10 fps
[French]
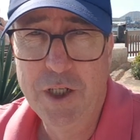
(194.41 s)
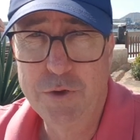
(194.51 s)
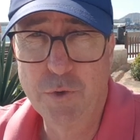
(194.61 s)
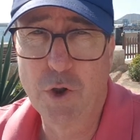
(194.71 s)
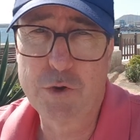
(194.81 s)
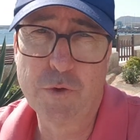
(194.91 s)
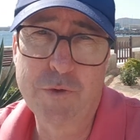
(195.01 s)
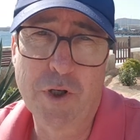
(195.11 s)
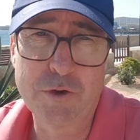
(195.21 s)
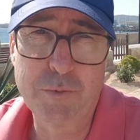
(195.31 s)
Je vous retrouve
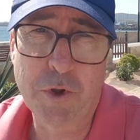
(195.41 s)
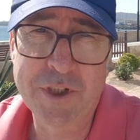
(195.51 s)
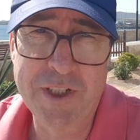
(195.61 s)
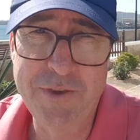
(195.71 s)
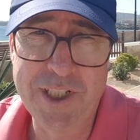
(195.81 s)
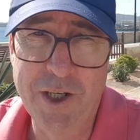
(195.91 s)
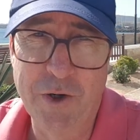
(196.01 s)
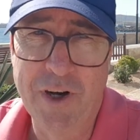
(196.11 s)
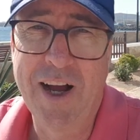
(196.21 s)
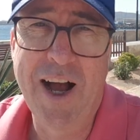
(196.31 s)
dans une prochaine
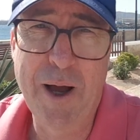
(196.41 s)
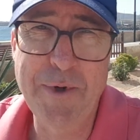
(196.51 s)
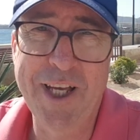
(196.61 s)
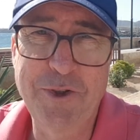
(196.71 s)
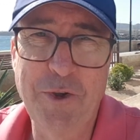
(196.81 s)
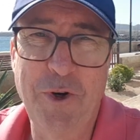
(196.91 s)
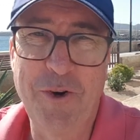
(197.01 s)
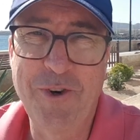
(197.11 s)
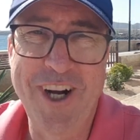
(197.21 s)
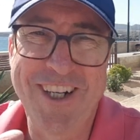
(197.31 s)
vidéo. À bientôt, au
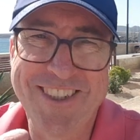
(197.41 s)
revoir.